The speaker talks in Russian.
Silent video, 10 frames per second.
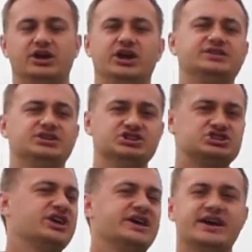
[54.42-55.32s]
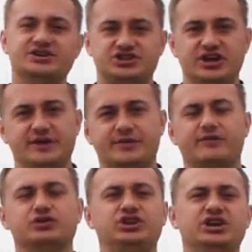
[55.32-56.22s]
И это не настоящая М-ка.
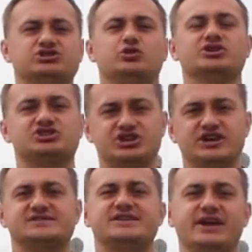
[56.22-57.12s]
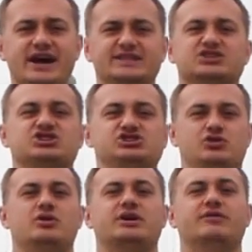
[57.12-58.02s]
Вот Е46 с рядной
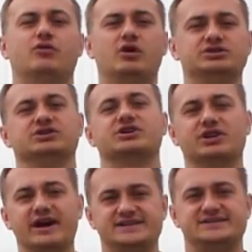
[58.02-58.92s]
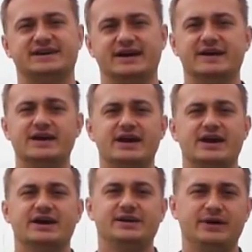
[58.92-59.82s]
шестеркой, вот это классика.
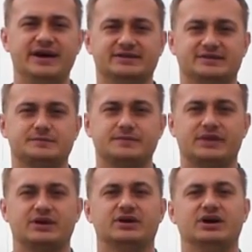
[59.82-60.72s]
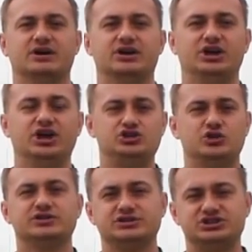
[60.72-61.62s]
Ребят,
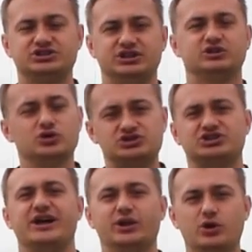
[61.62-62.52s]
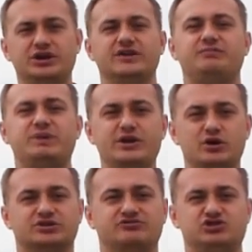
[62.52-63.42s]
идет, тех, идут технологии
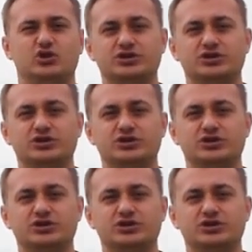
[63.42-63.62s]
вперед, все